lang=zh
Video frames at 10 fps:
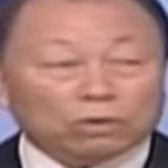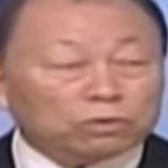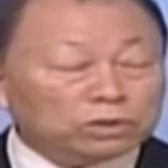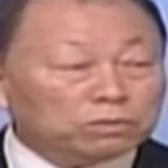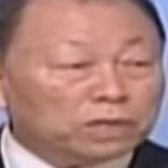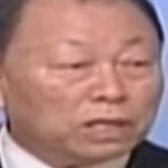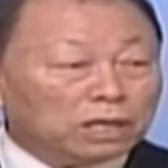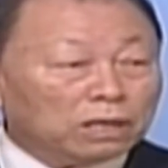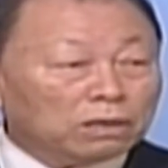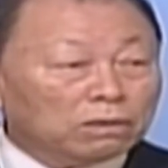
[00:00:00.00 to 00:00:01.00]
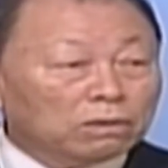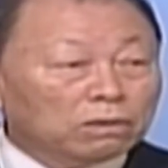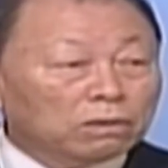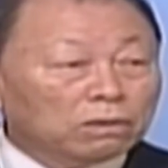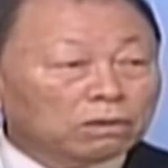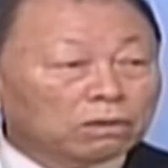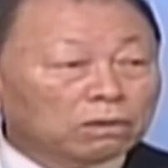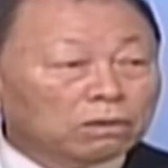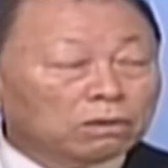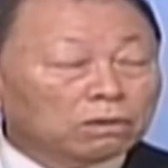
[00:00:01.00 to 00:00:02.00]
一章十八节，
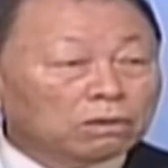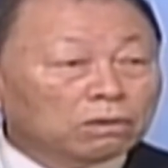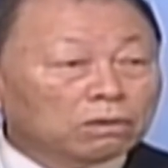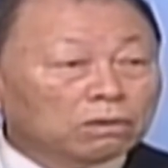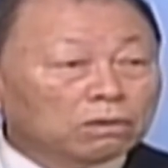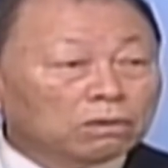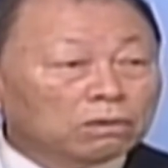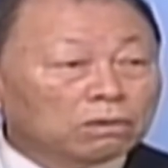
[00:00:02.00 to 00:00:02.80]
这